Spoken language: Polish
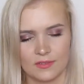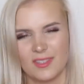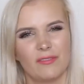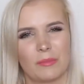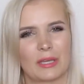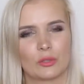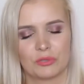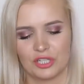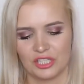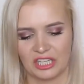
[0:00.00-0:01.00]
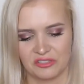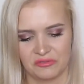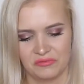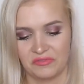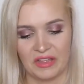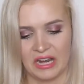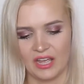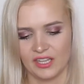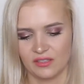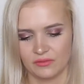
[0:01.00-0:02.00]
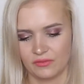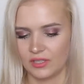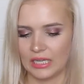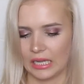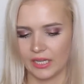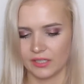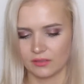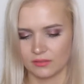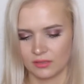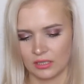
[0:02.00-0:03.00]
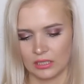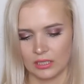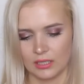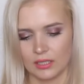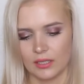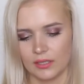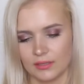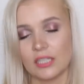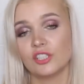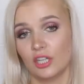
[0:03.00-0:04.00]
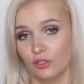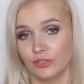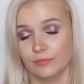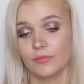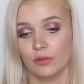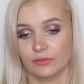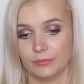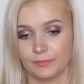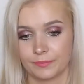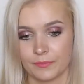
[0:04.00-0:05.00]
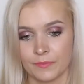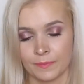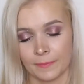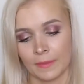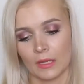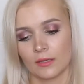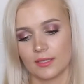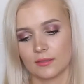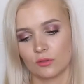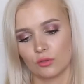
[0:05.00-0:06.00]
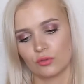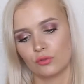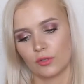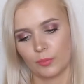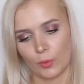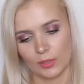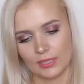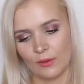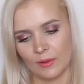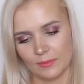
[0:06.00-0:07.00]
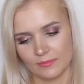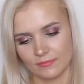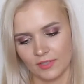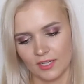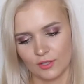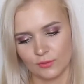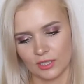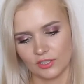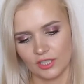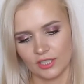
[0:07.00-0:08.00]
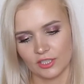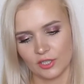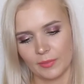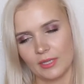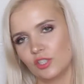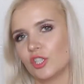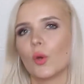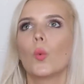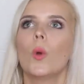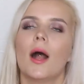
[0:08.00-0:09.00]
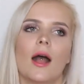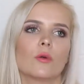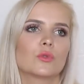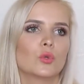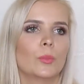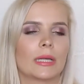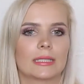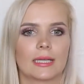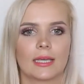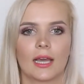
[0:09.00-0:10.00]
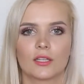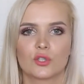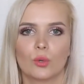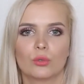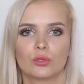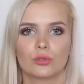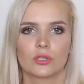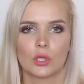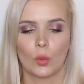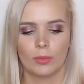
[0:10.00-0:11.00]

Nie wiem jak to przeczytać. Feline, Feline. Ten zielony, nowy. Jest to tusz, którym pokładam wielką nadzieję, że będzie wow, super, tak jak Soul Couture, Soul